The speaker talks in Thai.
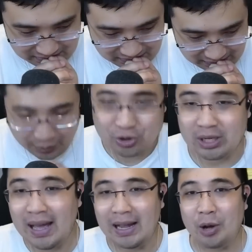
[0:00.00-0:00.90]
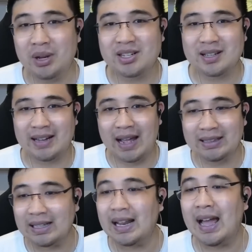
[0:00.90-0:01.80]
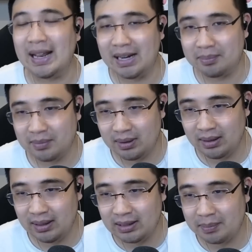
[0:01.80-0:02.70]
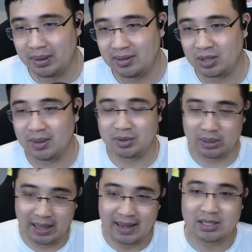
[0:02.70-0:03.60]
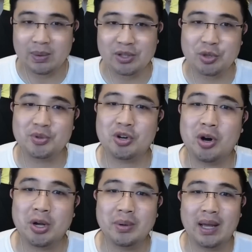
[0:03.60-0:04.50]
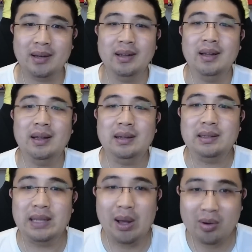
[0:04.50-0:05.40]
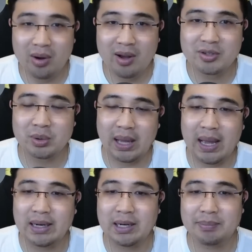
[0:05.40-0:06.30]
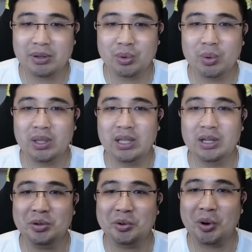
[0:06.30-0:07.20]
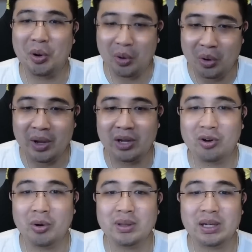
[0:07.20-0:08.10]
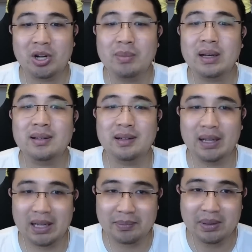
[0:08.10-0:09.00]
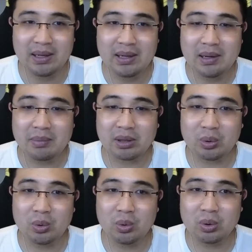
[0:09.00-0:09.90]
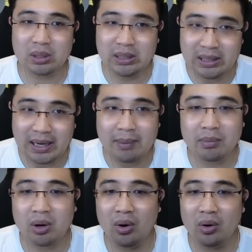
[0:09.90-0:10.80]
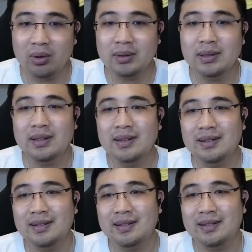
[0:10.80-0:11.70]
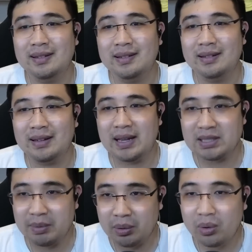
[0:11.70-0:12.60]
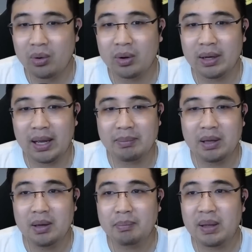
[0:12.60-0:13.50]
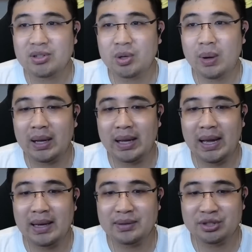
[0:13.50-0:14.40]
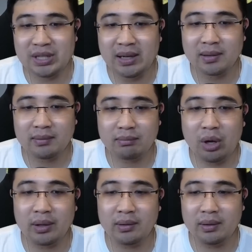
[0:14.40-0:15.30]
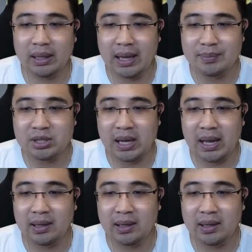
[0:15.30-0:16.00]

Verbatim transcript: เอาชนะเขาในเชิงแท็กติกได้ครับ เหลือแต่เพียงจังหวะสุดท้ายจังหวะจบสกอร์เท่านั้น แล้วก็สุดท้ายกับประตูที่รอคอยของยูเต็ดก็มาถึงนะครับประตูขึ้นนำของคาเซมิโร่นะครับเป็นจังหวะการเซตบอลนะครับ จาก